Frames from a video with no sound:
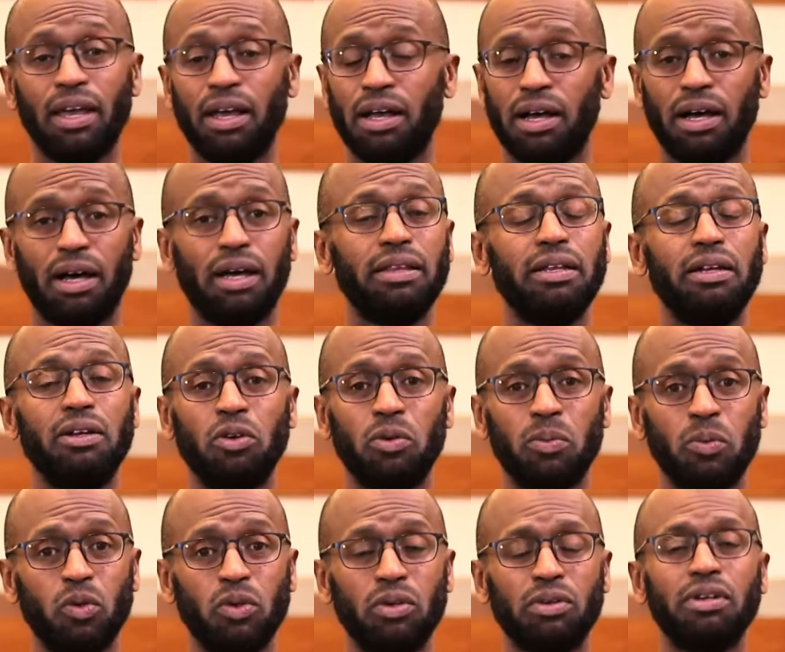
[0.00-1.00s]
هذه
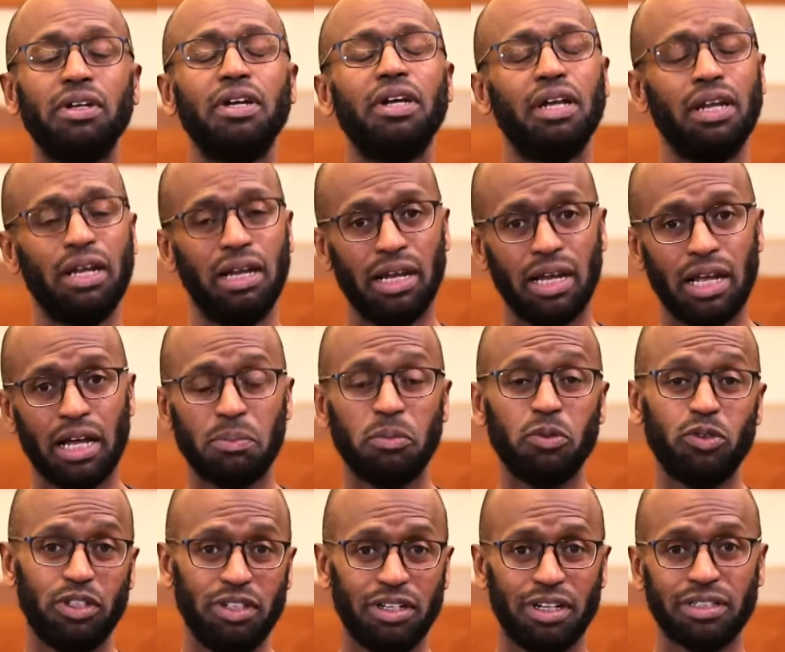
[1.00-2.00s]
الامور
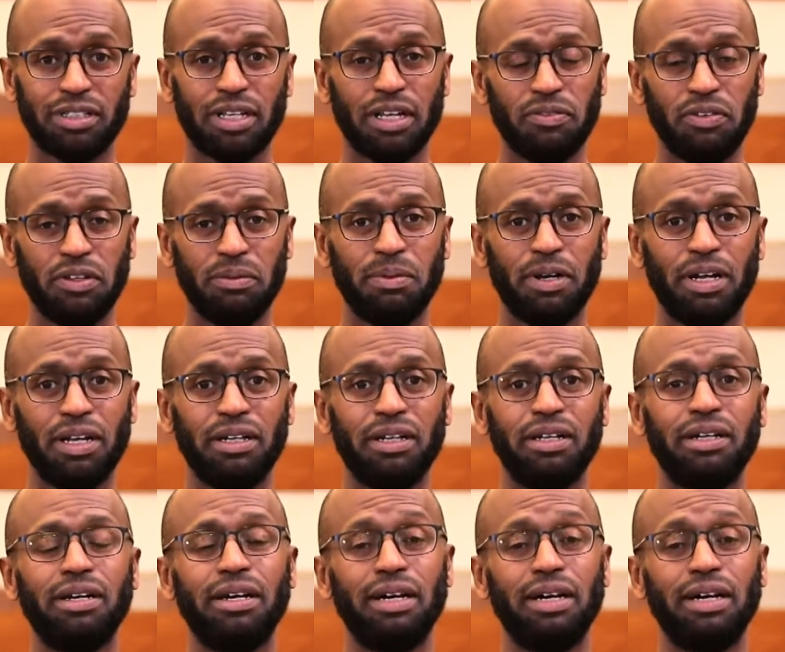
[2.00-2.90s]
لابد نحطها في بالنا